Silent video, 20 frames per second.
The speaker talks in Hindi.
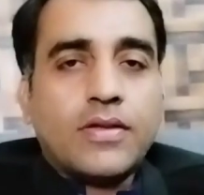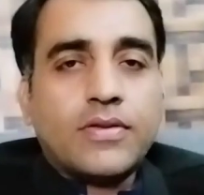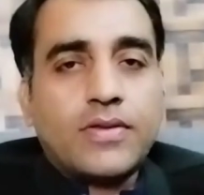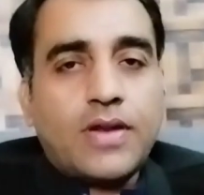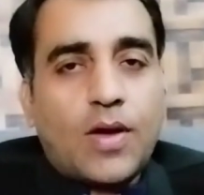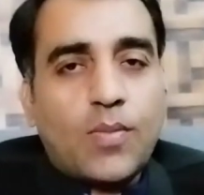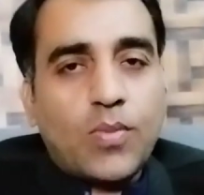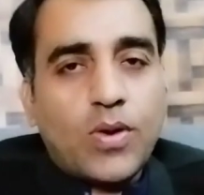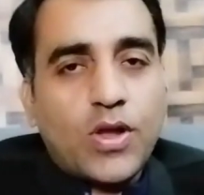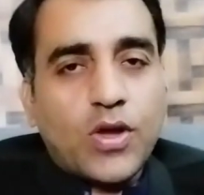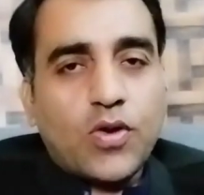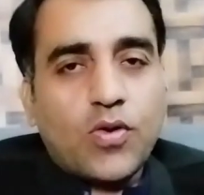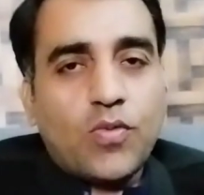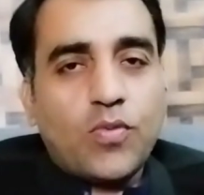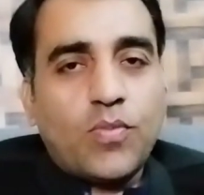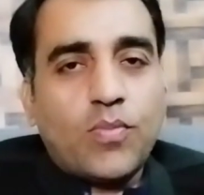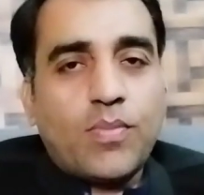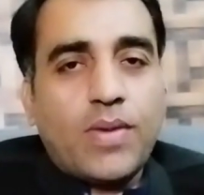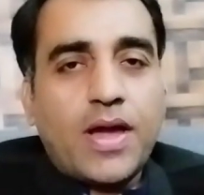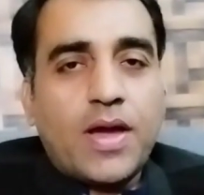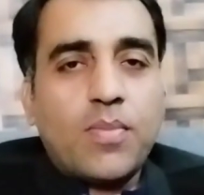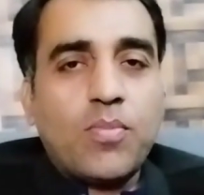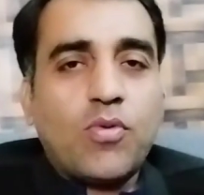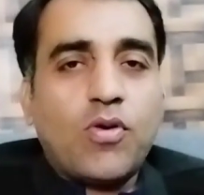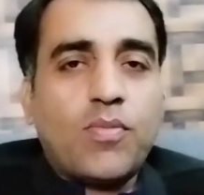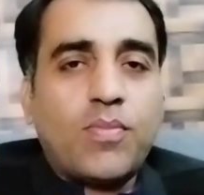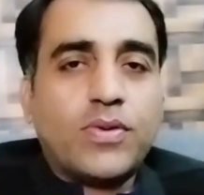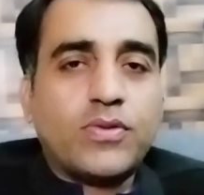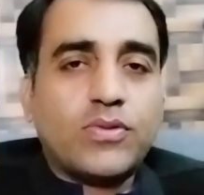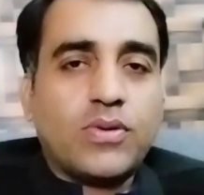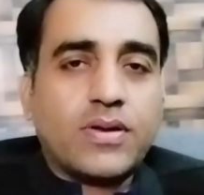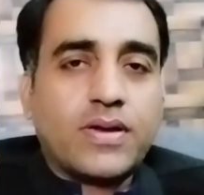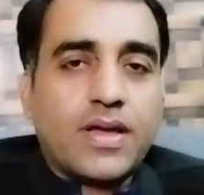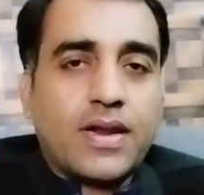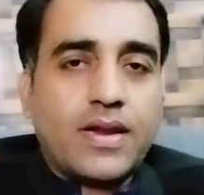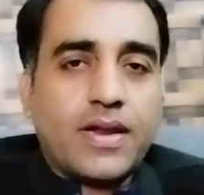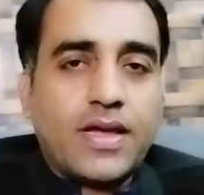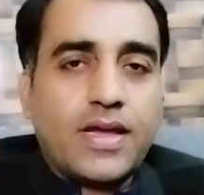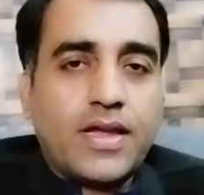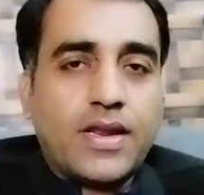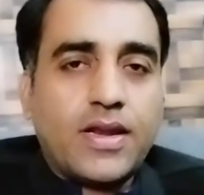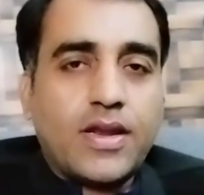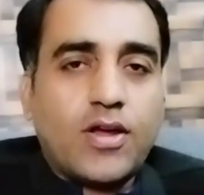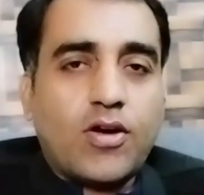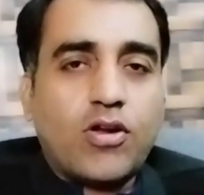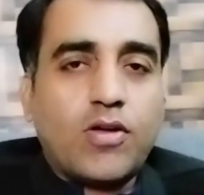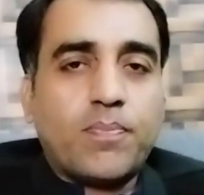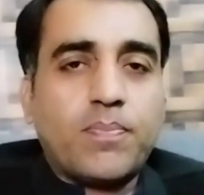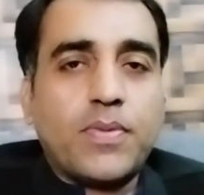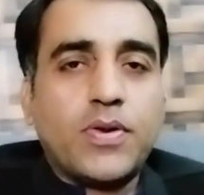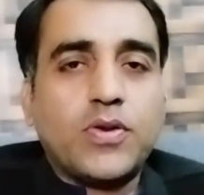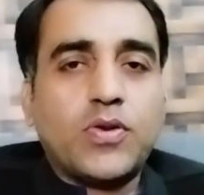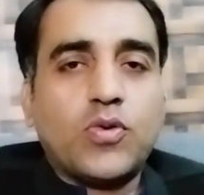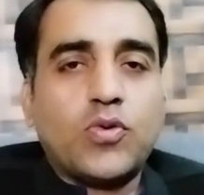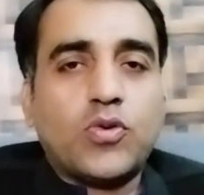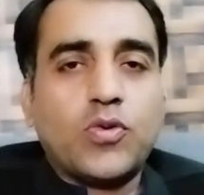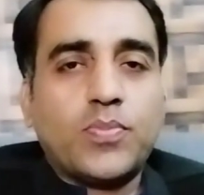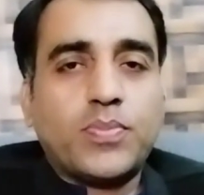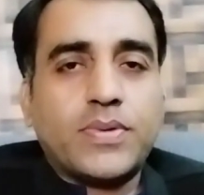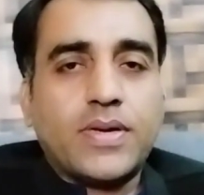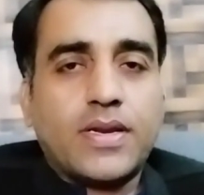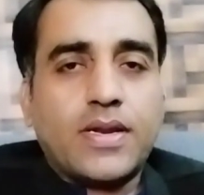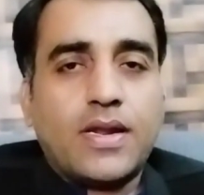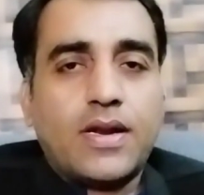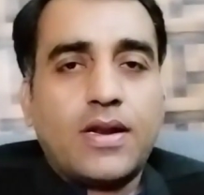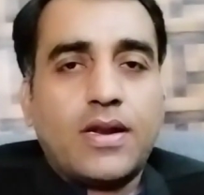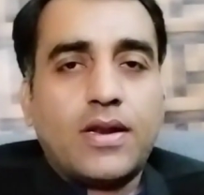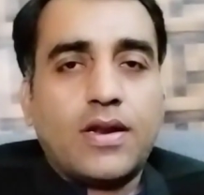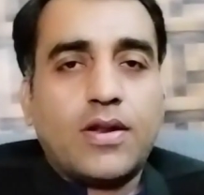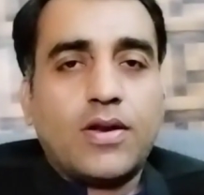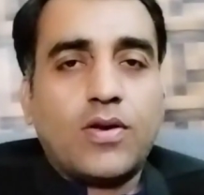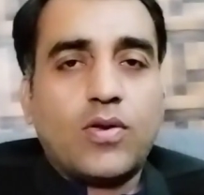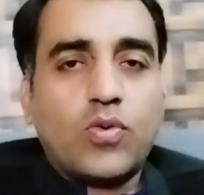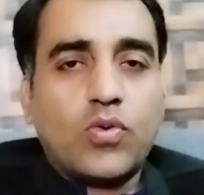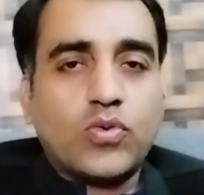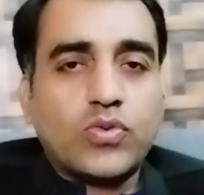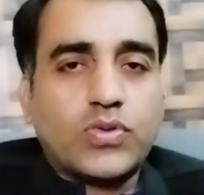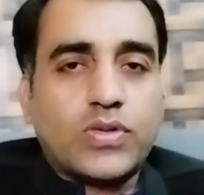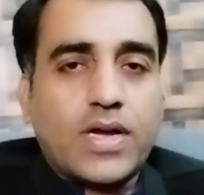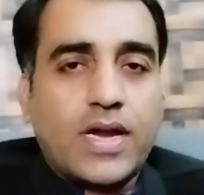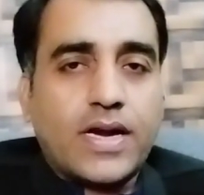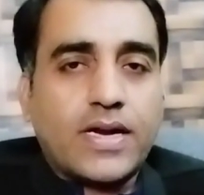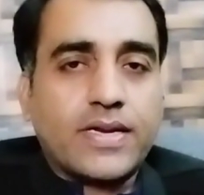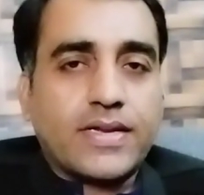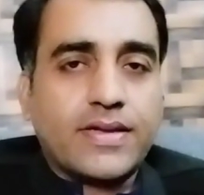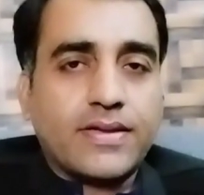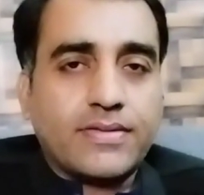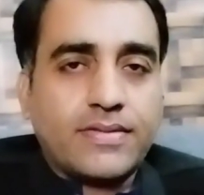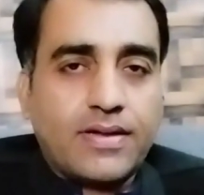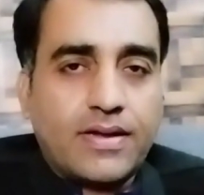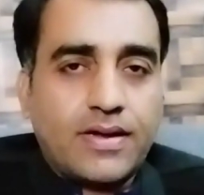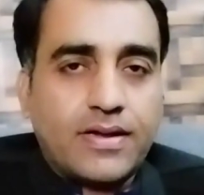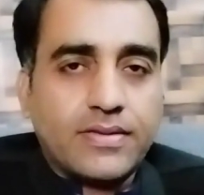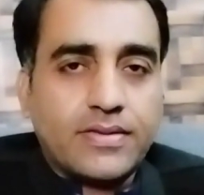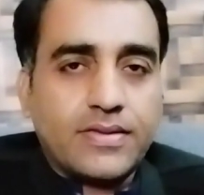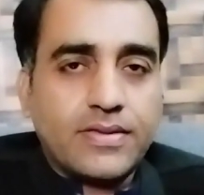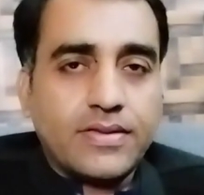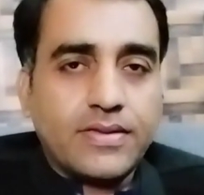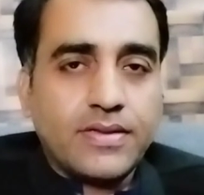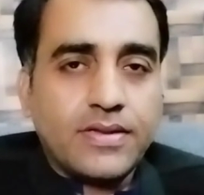असलकुम मैं मोहम्मद करनैन और अपने यूट्यूब चैनल नो साइड के साथ